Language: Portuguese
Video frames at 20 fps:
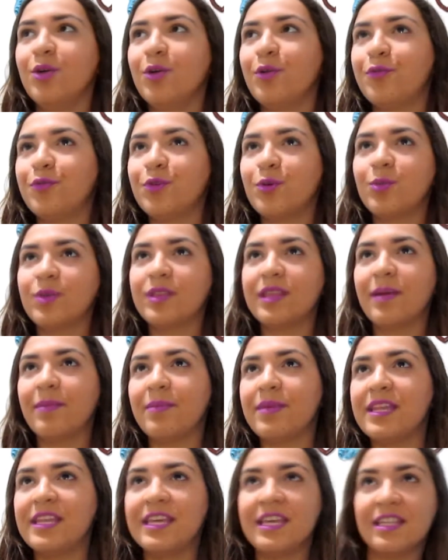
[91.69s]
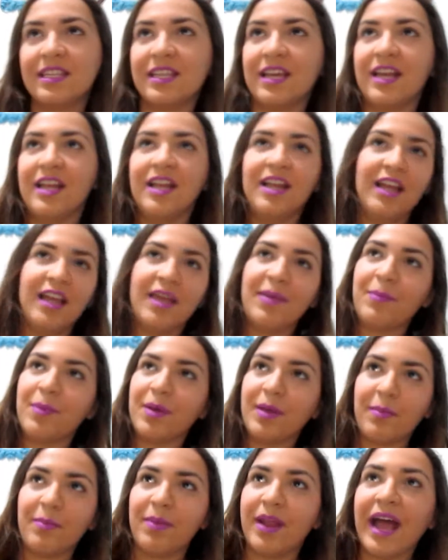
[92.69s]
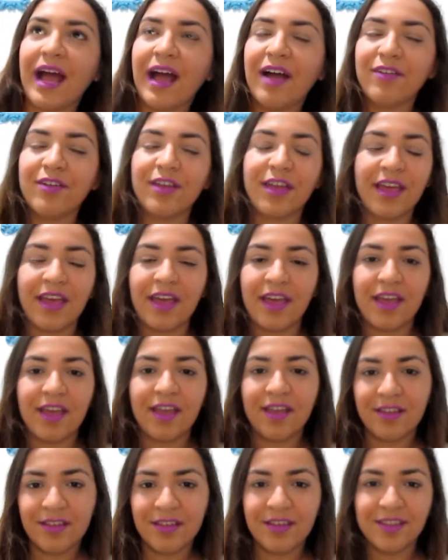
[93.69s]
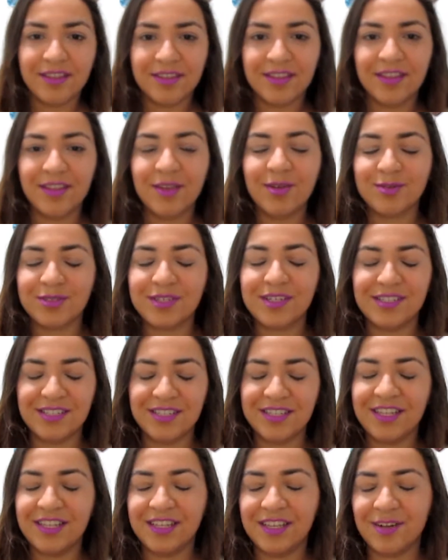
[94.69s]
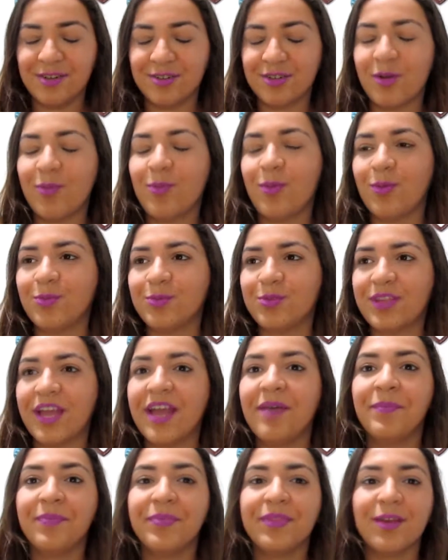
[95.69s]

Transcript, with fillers: o filme da Merida é, é, bra, é Entendeu? Vocês entenderam já o ponto, né?